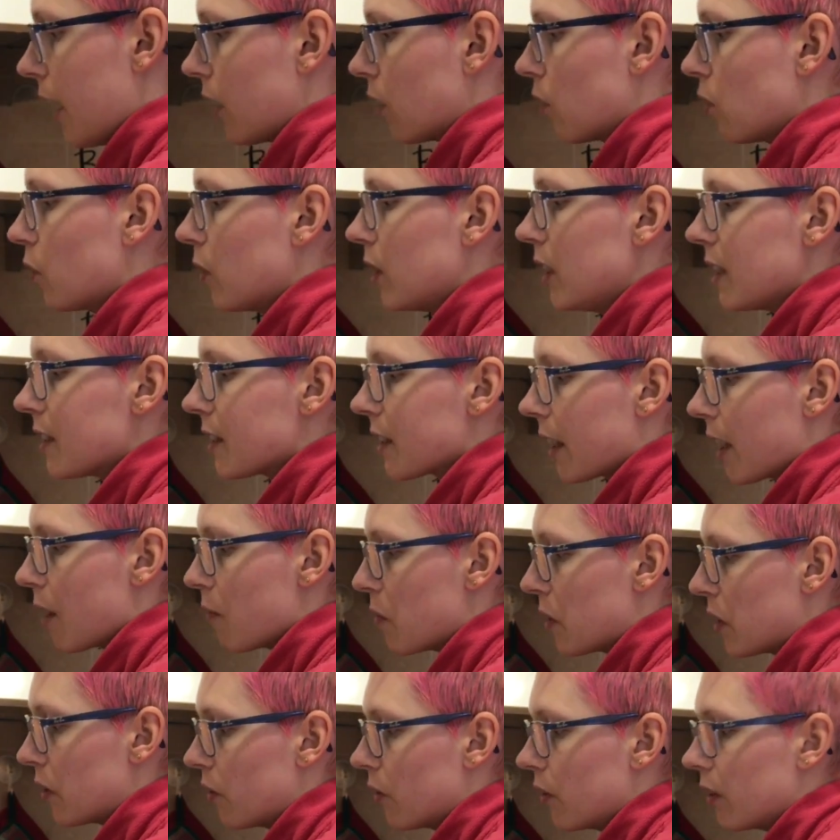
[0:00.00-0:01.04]
Ecco, quelli
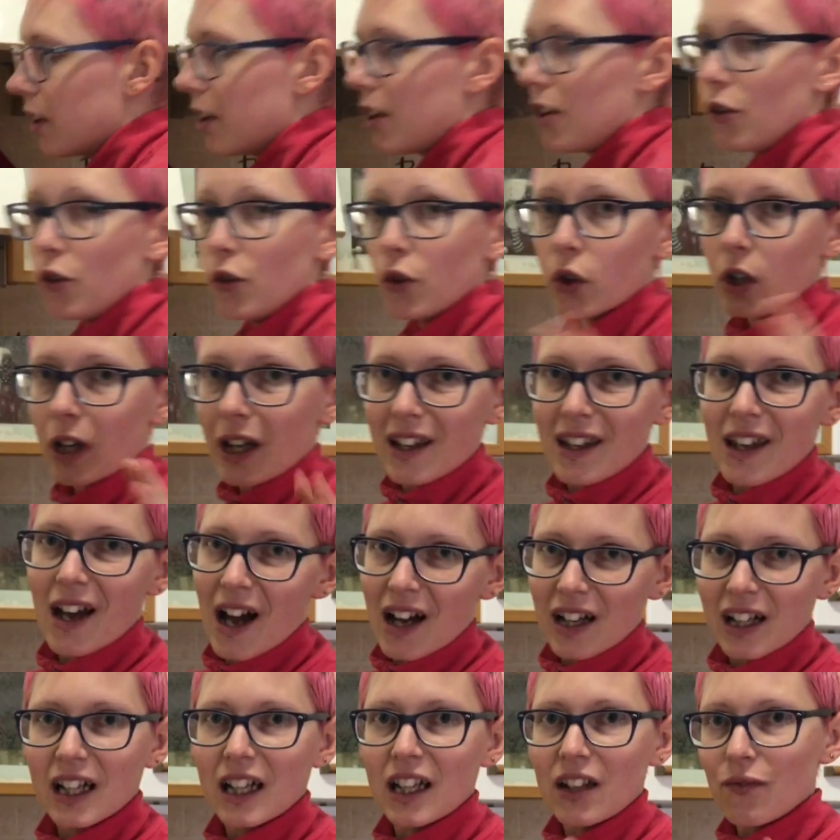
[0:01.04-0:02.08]
sarebbero i
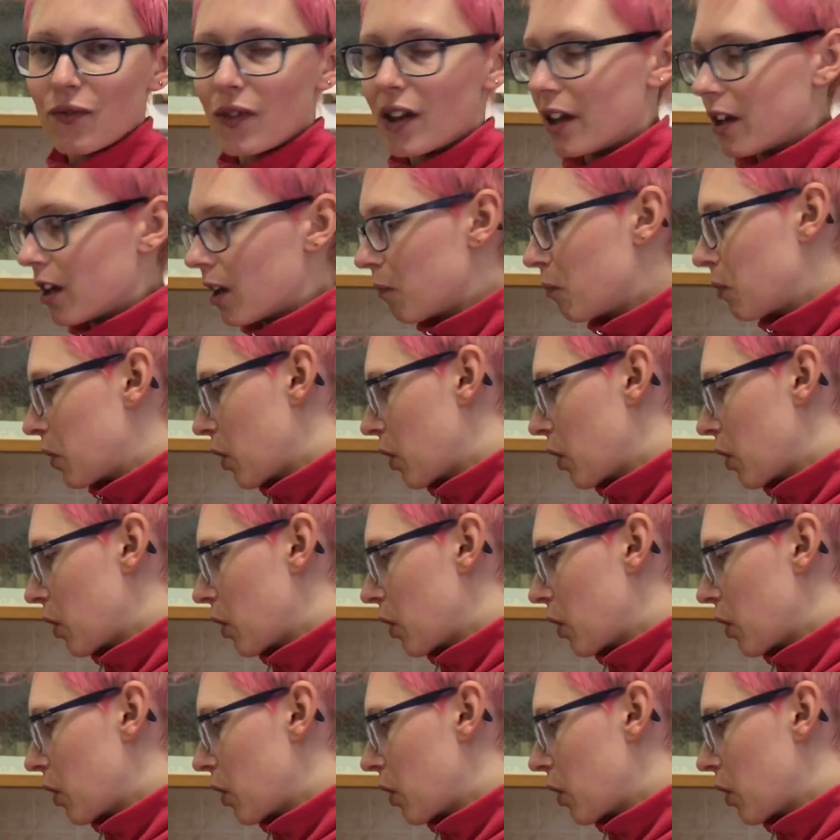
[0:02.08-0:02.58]
dorayaki veri e